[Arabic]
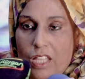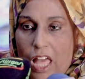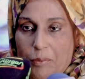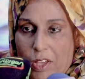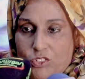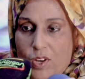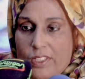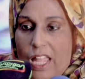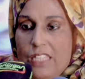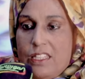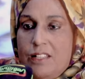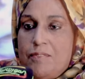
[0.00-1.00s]
المعزوات اللي
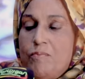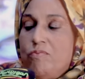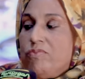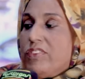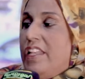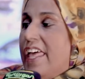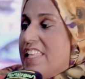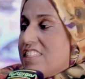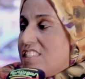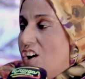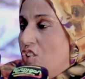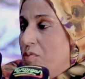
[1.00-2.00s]
عندنا لا
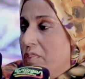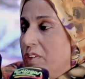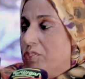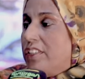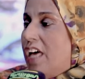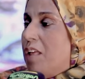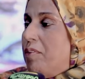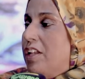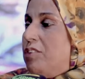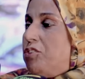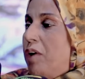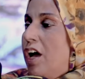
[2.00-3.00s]
نساوهم شيطان مثلا
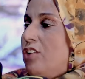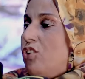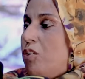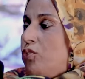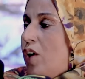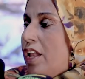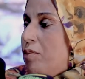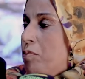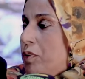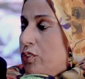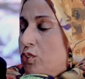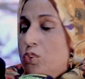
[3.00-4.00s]
شعاع شهر وشعار
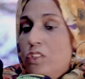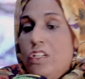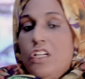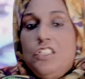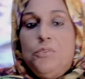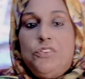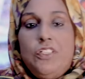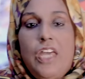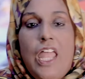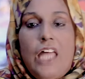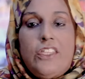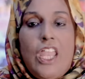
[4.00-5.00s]
الباب وجده تمشي
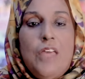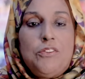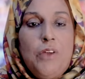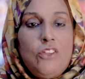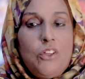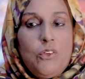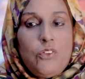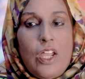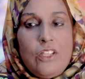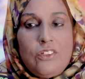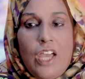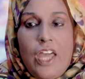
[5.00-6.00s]
يا غد الله الشعاع شهر وشعار
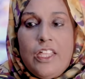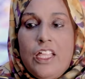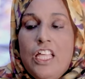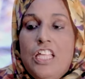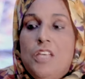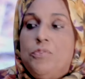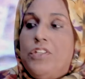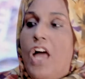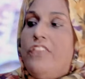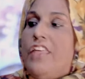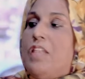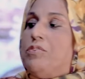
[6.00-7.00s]
الشغالي يمشي
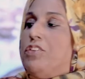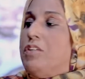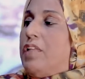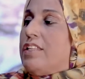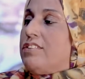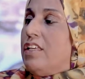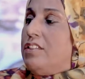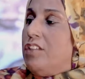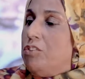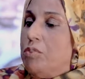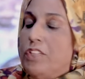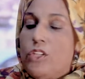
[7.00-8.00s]
حد ثاني مثلا
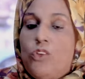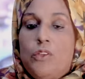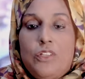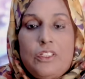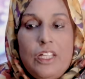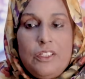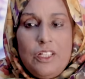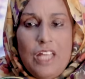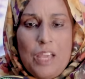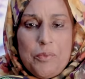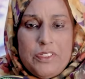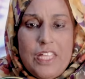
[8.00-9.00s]
سدون جار جا صار
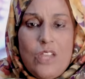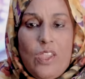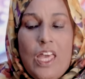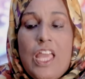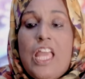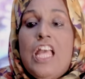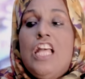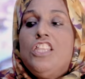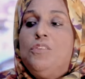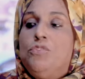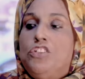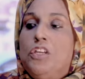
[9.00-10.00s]
يقوم التيار والله
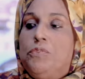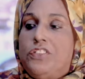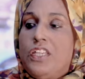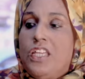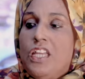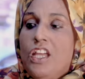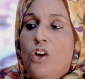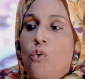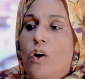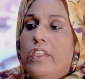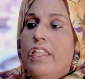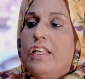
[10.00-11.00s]
تمشي يمشي
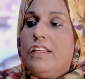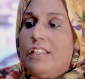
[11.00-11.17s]
والله